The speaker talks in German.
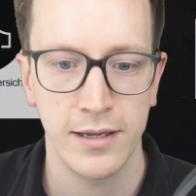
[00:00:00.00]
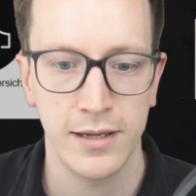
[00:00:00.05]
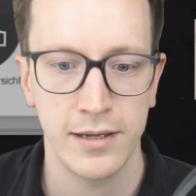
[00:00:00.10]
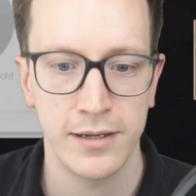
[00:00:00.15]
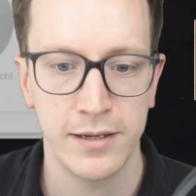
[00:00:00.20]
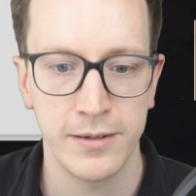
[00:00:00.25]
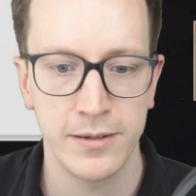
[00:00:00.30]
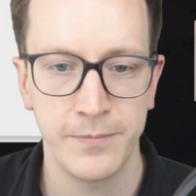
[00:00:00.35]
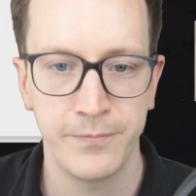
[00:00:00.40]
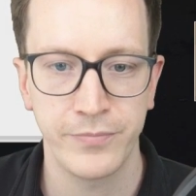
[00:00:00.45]

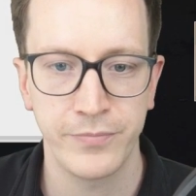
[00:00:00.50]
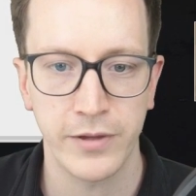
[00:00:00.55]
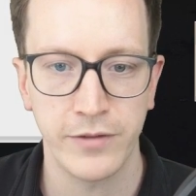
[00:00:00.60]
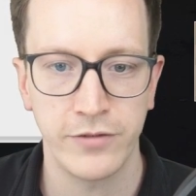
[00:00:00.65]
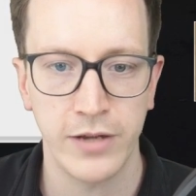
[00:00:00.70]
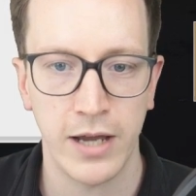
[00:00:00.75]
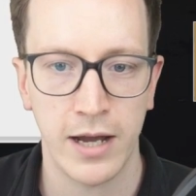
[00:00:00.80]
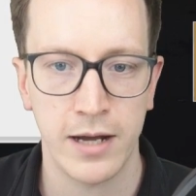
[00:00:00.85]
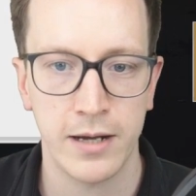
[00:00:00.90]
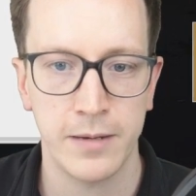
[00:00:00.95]
Ähm,
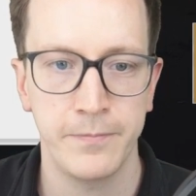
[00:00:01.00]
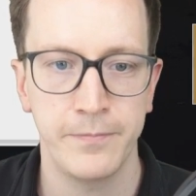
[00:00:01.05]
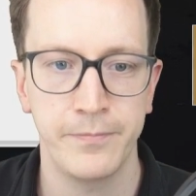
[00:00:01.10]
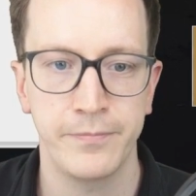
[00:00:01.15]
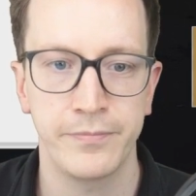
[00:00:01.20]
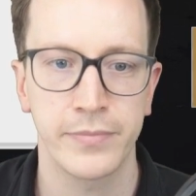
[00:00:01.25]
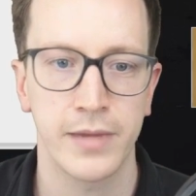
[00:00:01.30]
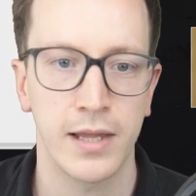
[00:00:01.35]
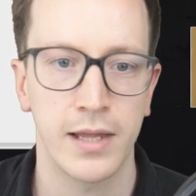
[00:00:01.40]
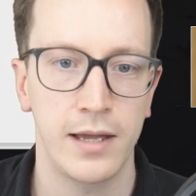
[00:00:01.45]
wir
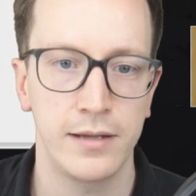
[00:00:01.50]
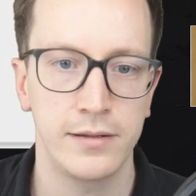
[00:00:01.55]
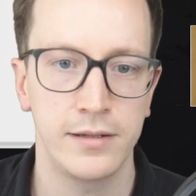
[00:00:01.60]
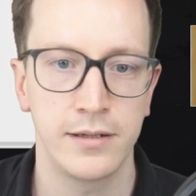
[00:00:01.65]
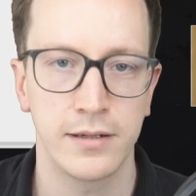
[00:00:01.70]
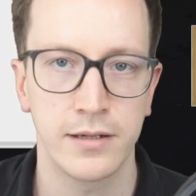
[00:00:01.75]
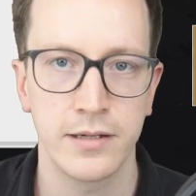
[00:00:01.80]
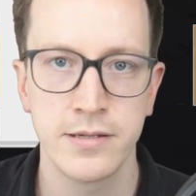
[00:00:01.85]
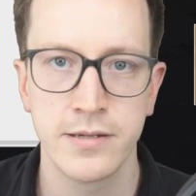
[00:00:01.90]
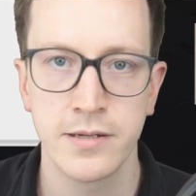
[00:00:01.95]
haben den
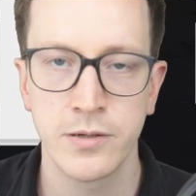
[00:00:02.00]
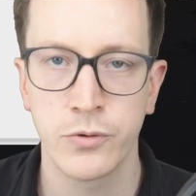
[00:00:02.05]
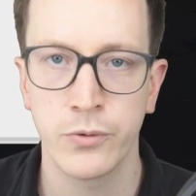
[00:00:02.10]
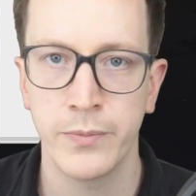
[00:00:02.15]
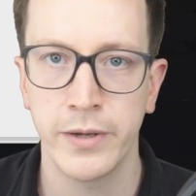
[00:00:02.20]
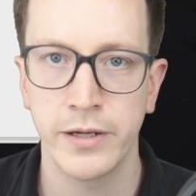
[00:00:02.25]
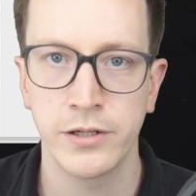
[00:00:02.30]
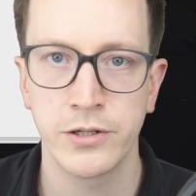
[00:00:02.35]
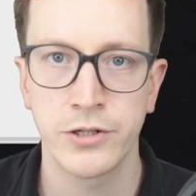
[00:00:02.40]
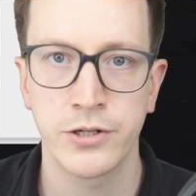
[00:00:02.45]

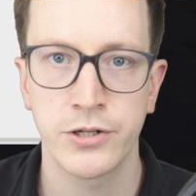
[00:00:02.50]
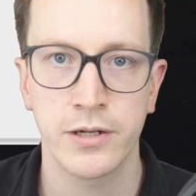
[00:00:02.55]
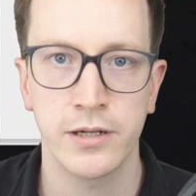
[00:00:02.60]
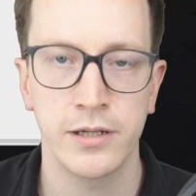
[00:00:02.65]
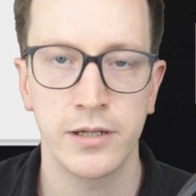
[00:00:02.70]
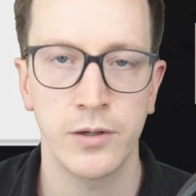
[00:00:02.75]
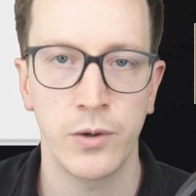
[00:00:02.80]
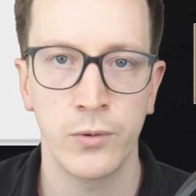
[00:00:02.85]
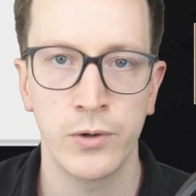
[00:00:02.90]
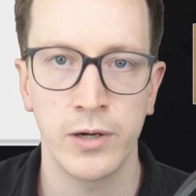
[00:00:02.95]
Risikomanager
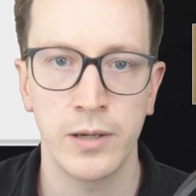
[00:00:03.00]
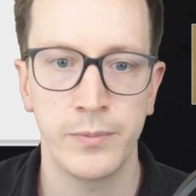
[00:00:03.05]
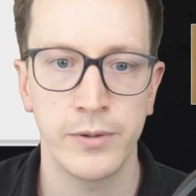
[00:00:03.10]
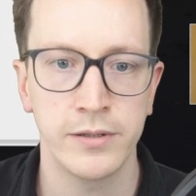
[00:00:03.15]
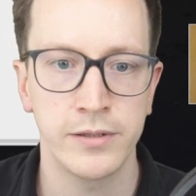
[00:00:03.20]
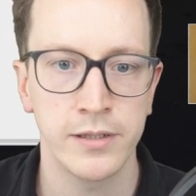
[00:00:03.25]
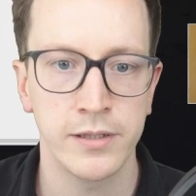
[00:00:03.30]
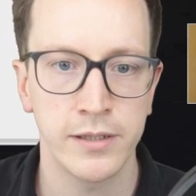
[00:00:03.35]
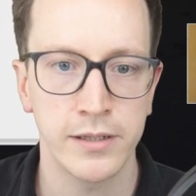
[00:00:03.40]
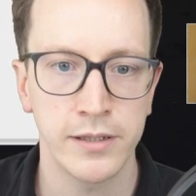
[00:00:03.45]
in OLAP e
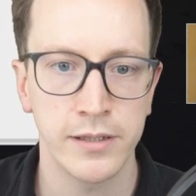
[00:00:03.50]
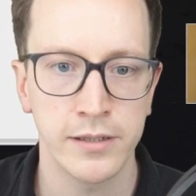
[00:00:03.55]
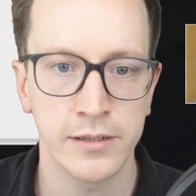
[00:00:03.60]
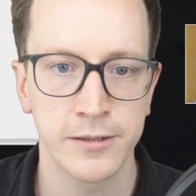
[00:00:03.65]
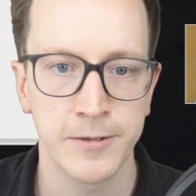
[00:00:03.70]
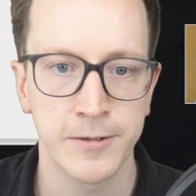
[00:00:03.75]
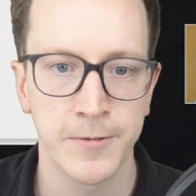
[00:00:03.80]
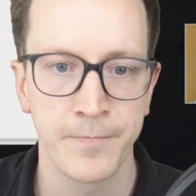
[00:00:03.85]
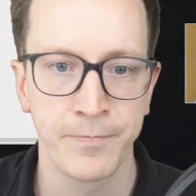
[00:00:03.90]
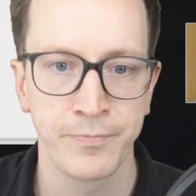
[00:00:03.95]
integriert.